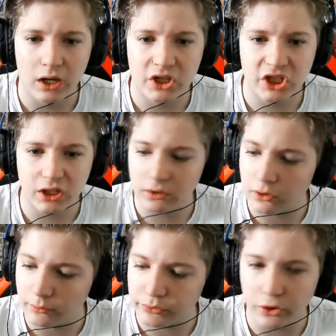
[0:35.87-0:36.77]
J'ai une
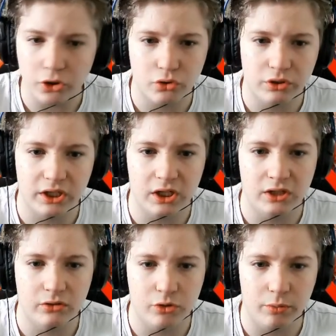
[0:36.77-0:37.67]
lampe torche, ok. Est-ce
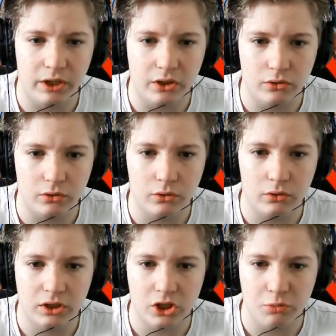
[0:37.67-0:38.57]
que je peux
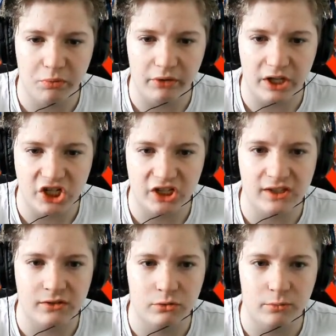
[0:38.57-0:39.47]
Ok, je peux lâcher des
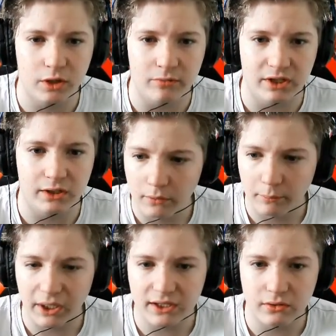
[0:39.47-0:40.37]
zooms comme ça.
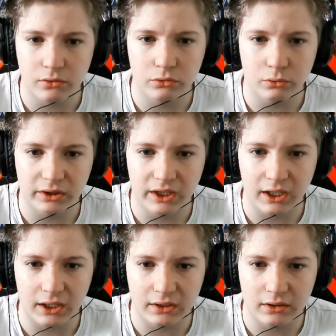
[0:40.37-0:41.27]
Presse E, ton
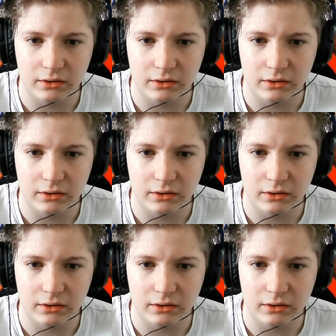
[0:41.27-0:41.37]
interact.